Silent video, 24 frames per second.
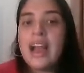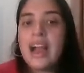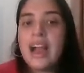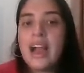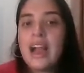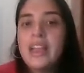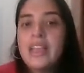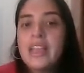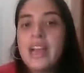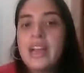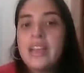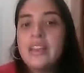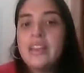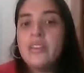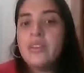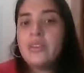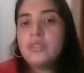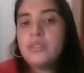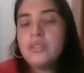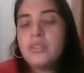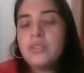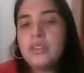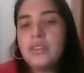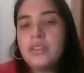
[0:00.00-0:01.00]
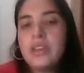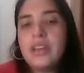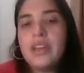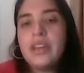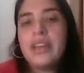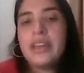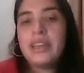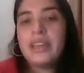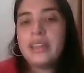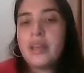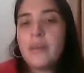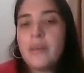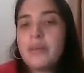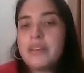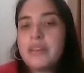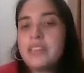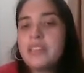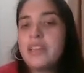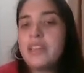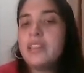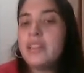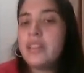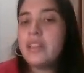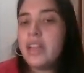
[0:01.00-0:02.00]
Hay años, etapas
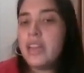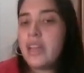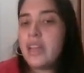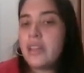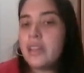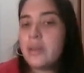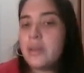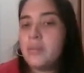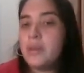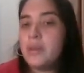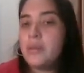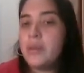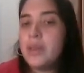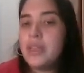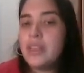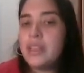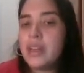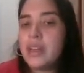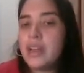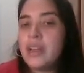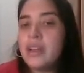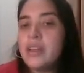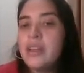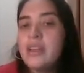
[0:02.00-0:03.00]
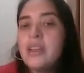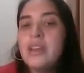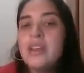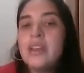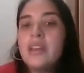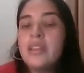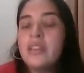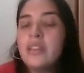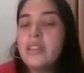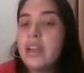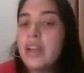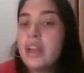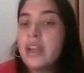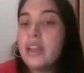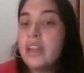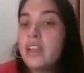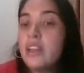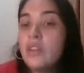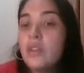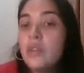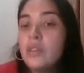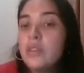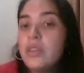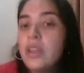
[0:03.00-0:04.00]
enteras de mi vida, de las que
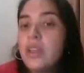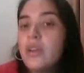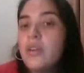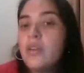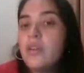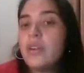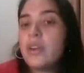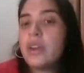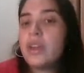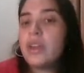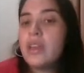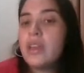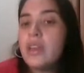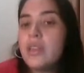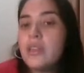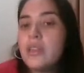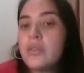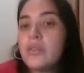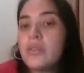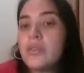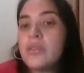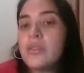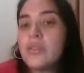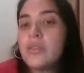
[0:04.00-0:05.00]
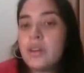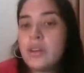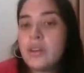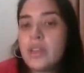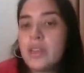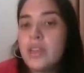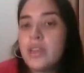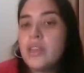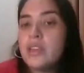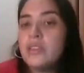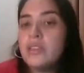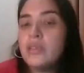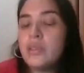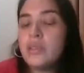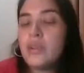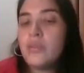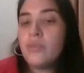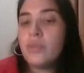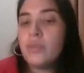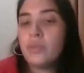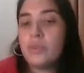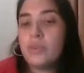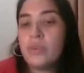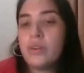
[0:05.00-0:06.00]
no tengo registros, registros
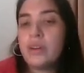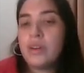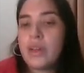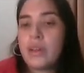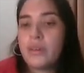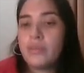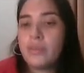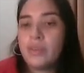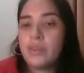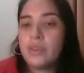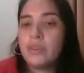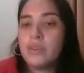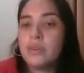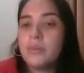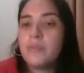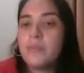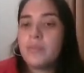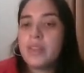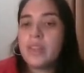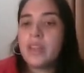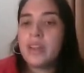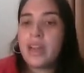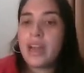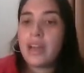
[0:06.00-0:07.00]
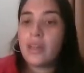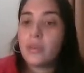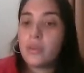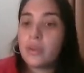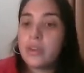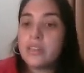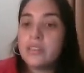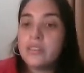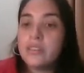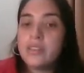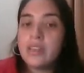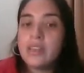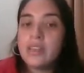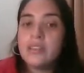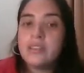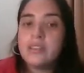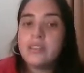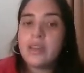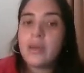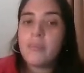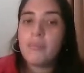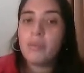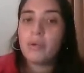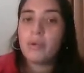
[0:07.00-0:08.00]
fotográficos. La
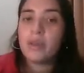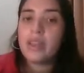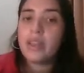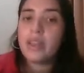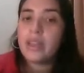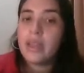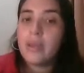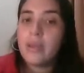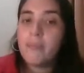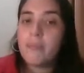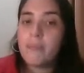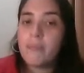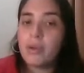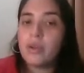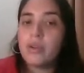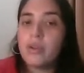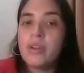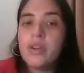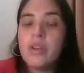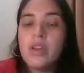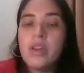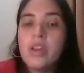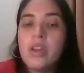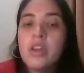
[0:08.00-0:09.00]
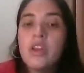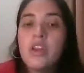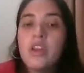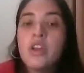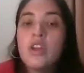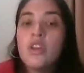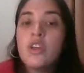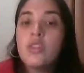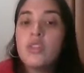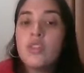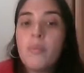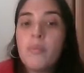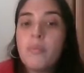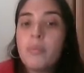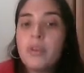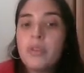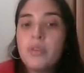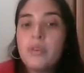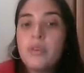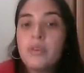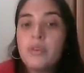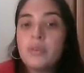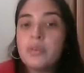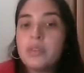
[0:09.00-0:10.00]
adolescencia, por ejemplo, no
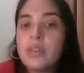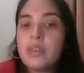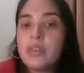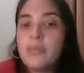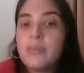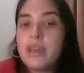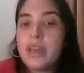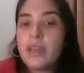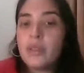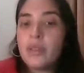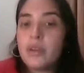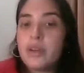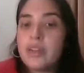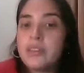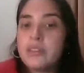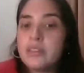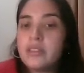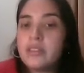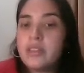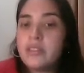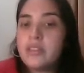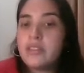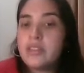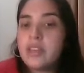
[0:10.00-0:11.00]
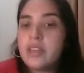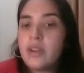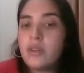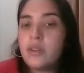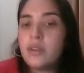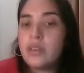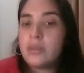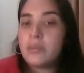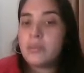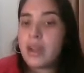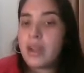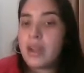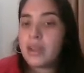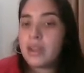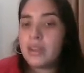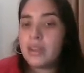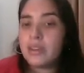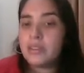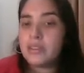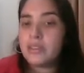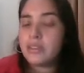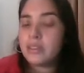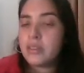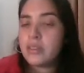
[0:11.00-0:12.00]
puedo ilustrar mi adolescencia con
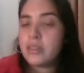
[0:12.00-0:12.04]
imágenes.